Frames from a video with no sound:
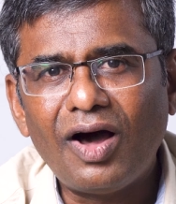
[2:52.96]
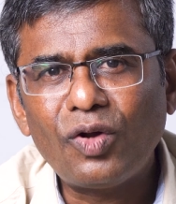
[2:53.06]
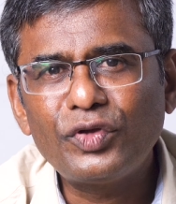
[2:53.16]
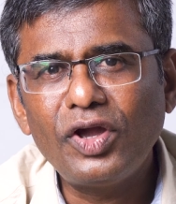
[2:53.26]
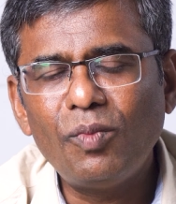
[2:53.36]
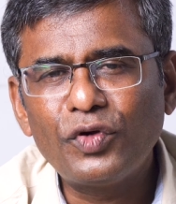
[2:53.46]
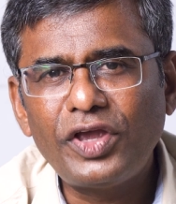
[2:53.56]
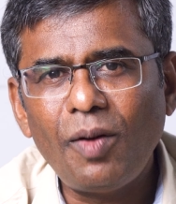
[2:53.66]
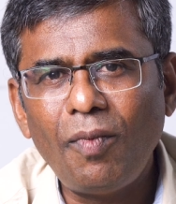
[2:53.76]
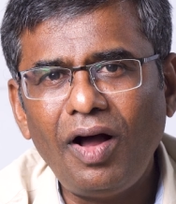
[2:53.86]
ஆரோக்கியம்
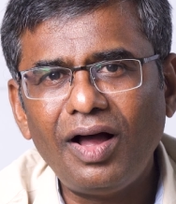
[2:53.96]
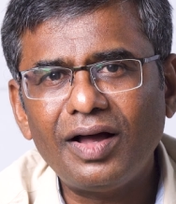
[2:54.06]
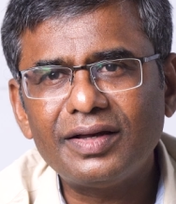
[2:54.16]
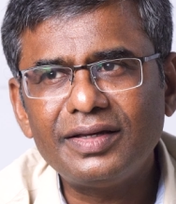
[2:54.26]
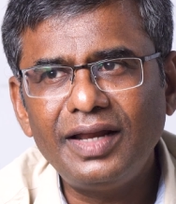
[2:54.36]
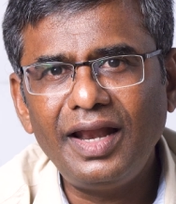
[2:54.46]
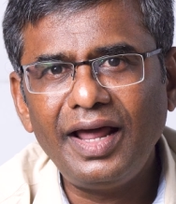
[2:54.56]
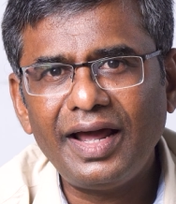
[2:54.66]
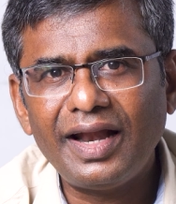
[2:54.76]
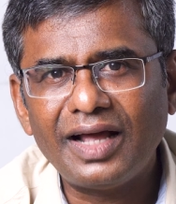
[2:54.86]
முக்கியமாக
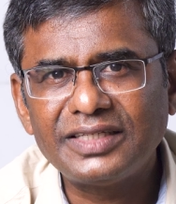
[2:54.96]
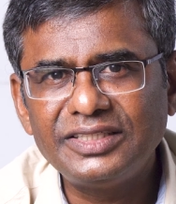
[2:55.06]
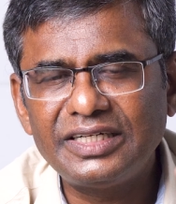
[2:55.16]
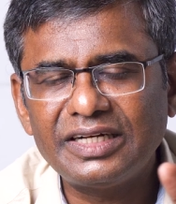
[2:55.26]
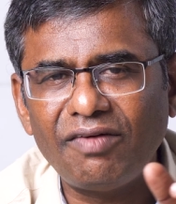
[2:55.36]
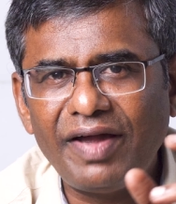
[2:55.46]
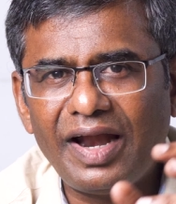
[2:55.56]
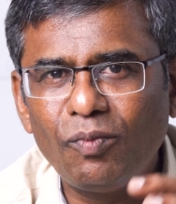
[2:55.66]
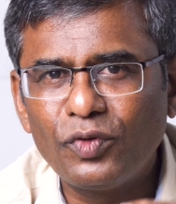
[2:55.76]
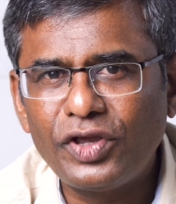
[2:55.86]
இல்லை நான் செஞ்சுட்டு இருக்க
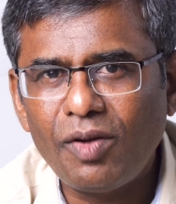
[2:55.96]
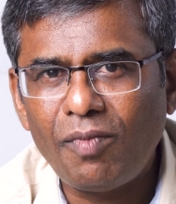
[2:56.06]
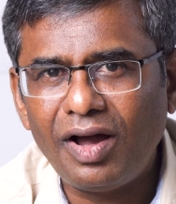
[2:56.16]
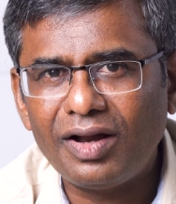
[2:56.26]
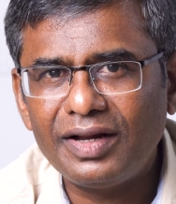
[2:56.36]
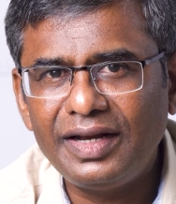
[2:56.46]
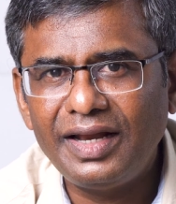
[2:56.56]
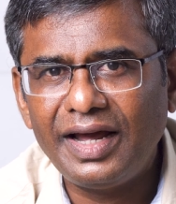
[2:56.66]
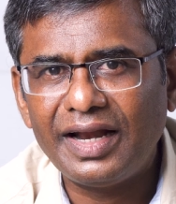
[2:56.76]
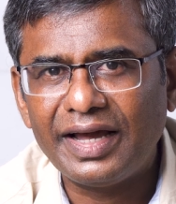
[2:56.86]
வேலை முக்கியமாக
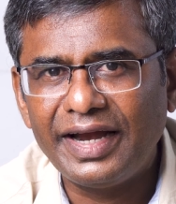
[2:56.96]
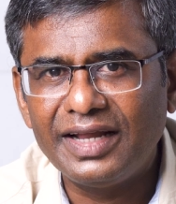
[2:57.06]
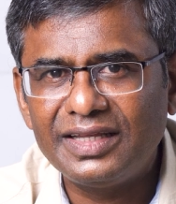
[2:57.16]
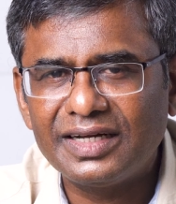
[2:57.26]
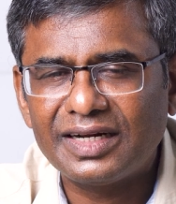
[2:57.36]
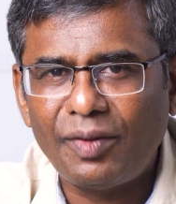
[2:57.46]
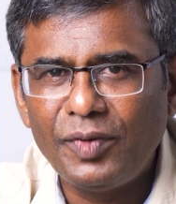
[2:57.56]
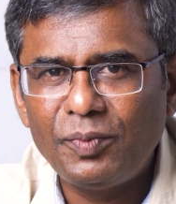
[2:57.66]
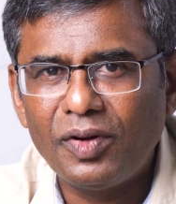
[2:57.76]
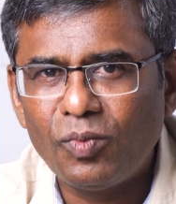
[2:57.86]
இல்லை நான் எடுத்துகிட்டு இருக்கிற
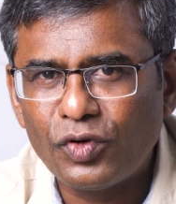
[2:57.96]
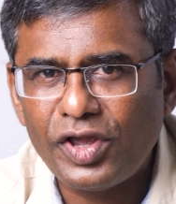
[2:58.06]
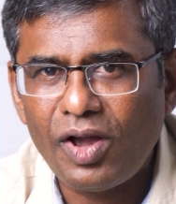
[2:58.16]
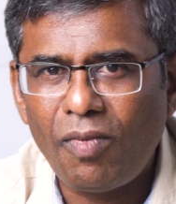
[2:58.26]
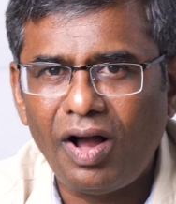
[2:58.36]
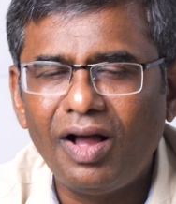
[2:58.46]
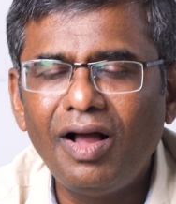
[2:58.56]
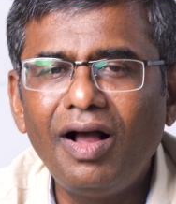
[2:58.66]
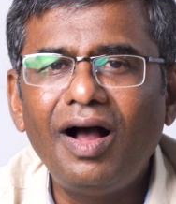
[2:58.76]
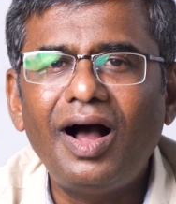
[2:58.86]
கமிட்மெண்ட் முக்கியமாக
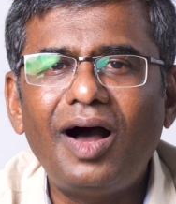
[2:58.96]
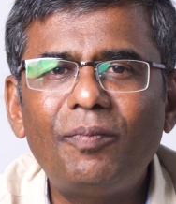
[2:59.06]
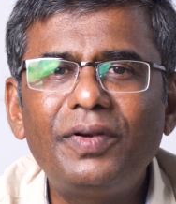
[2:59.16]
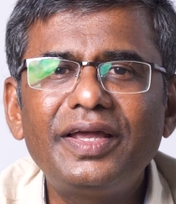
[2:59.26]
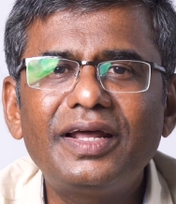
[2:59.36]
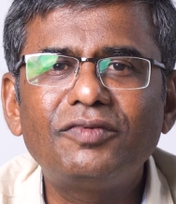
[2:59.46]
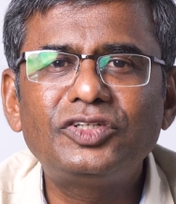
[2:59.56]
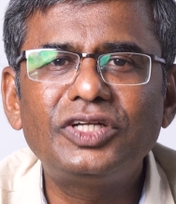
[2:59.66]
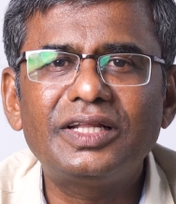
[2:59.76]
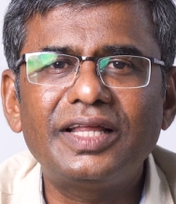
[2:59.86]
அப்படிங்கிற
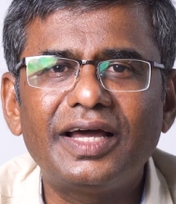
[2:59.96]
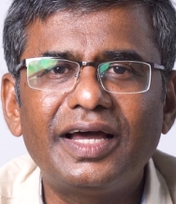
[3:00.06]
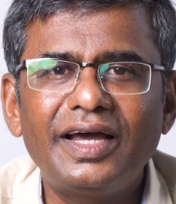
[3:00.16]
விஷயத்த